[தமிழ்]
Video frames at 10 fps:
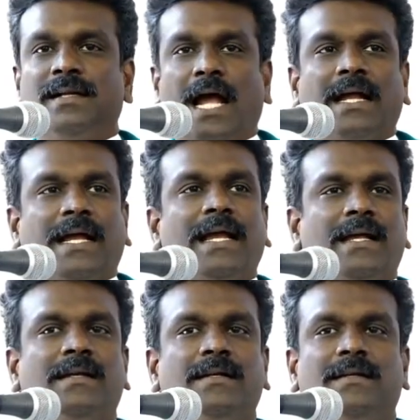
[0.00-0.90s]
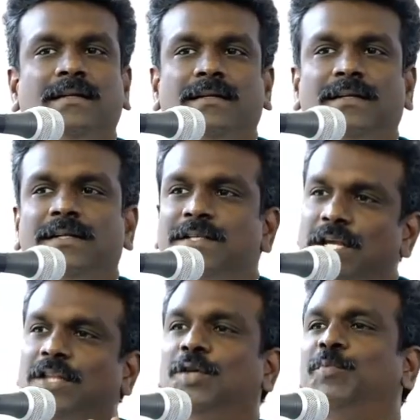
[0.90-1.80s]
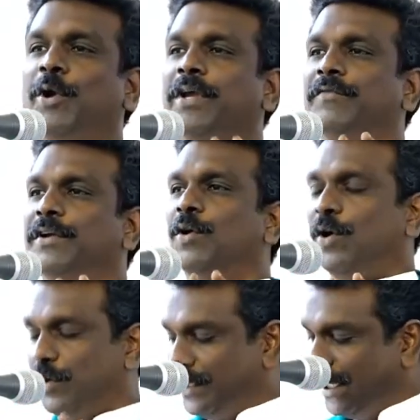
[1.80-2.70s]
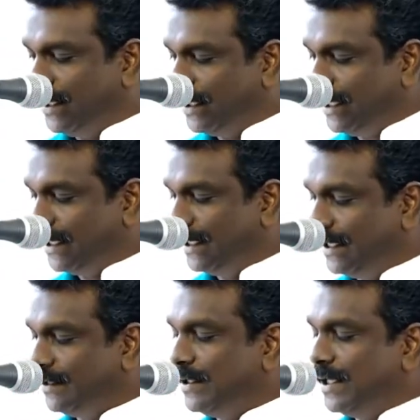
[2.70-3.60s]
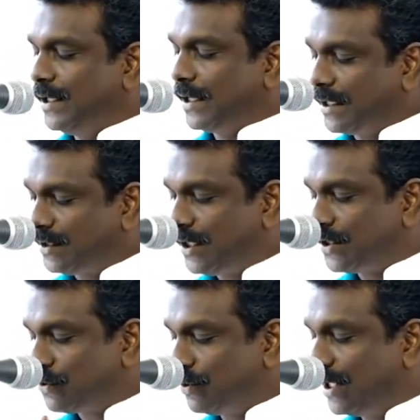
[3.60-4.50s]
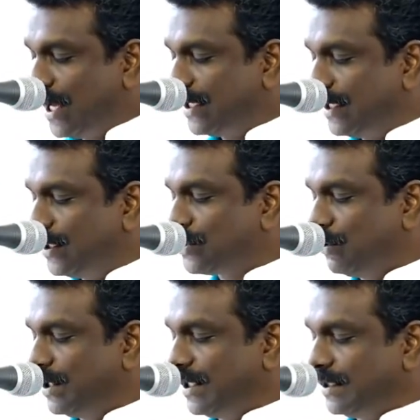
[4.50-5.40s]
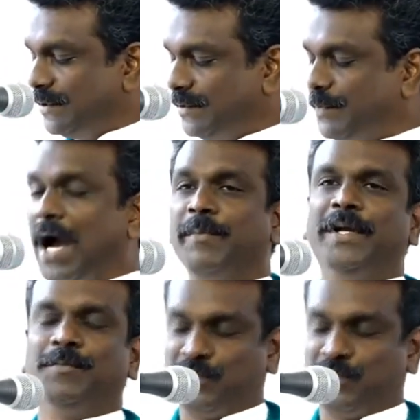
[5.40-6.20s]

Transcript: நாங்கள் செத்து போய்விடும் என்று கர்த்தர் சொன்னார் என்று சொல்லுகிறது பாம்பிடம்